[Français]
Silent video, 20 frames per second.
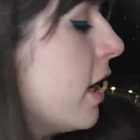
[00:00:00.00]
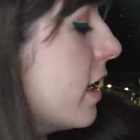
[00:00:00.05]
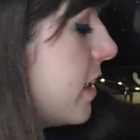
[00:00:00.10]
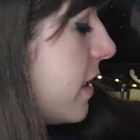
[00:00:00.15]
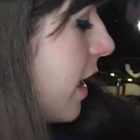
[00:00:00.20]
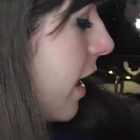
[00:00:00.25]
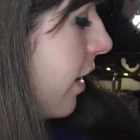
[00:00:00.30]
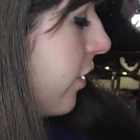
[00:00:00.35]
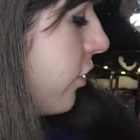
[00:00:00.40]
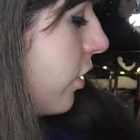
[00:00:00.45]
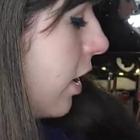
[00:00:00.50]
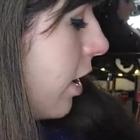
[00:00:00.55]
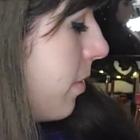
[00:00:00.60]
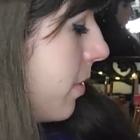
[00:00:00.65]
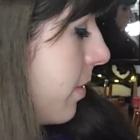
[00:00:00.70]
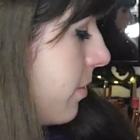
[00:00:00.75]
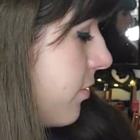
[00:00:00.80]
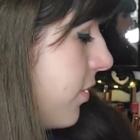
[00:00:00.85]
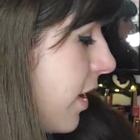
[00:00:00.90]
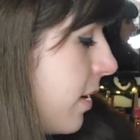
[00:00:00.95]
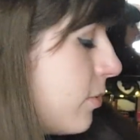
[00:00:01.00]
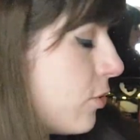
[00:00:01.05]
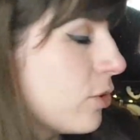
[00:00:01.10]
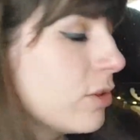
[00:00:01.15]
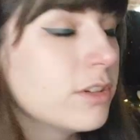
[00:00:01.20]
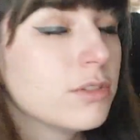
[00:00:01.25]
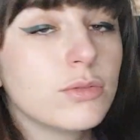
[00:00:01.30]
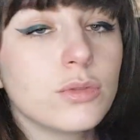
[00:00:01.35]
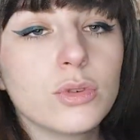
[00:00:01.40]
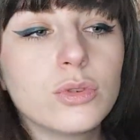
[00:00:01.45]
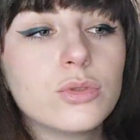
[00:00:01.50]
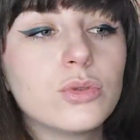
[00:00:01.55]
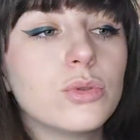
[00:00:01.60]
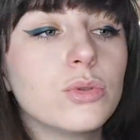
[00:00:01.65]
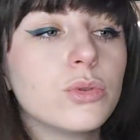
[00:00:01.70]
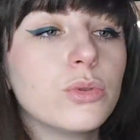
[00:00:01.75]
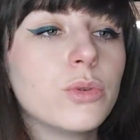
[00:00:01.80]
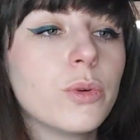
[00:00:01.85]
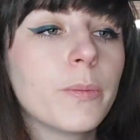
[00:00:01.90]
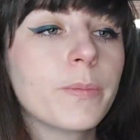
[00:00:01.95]
Ça reste dans la même vibe au niveau
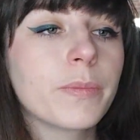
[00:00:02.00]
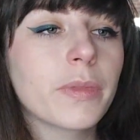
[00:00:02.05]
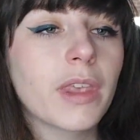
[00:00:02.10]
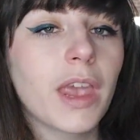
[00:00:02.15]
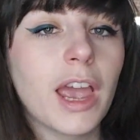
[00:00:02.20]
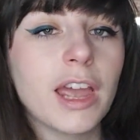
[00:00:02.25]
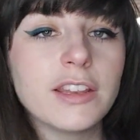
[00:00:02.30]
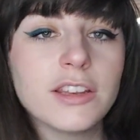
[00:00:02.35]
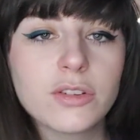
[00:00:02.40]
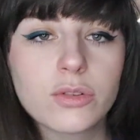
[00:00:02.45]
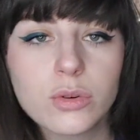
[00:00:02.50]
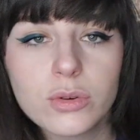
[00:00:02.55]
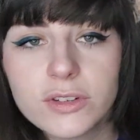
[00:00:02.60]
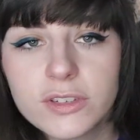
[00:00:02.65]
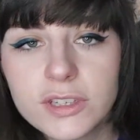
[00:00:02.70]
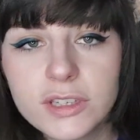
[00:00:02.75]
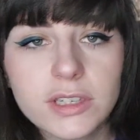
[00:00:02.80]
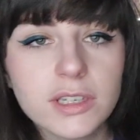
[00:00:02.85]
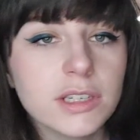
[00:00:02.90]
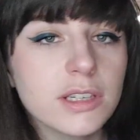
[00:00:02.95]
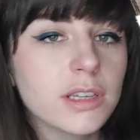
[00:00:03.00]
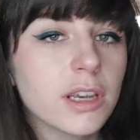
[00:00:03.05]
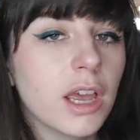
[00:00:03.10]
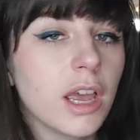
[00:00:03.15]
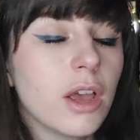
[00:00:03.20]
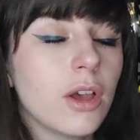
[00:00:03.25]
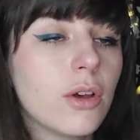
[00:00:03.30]
de hum, Agnès Ledig,